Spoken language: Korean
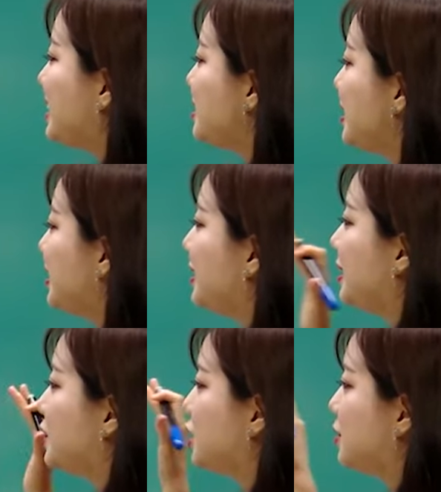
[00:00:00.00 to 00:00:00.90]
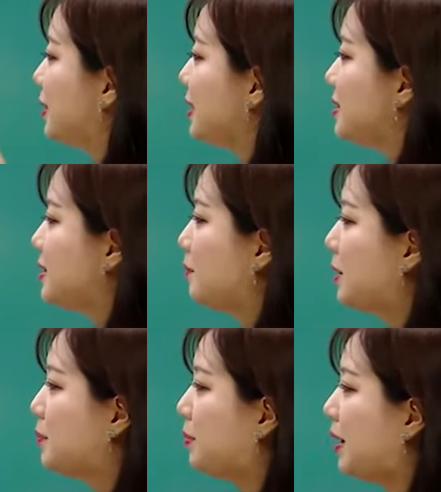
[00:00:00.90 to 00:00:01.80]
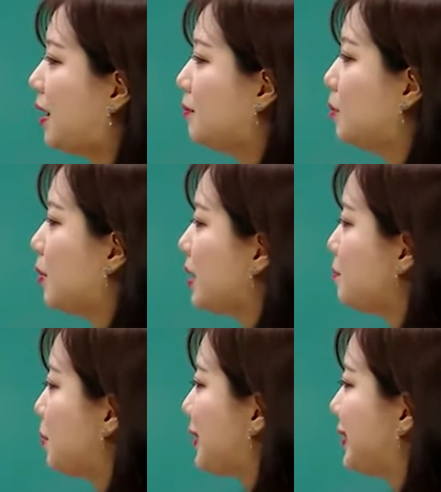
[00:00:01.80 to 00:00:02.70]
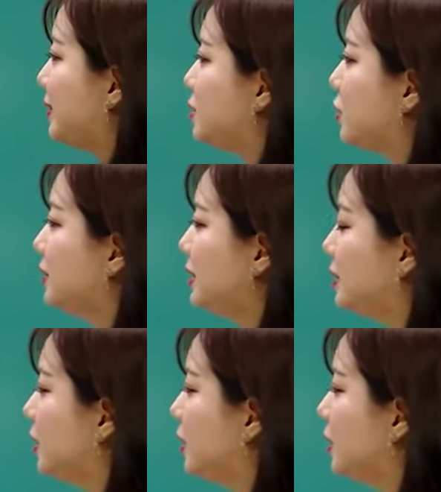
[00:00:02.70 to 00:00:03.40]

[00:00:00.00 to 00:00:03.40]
consider a short summary plot more important. 저는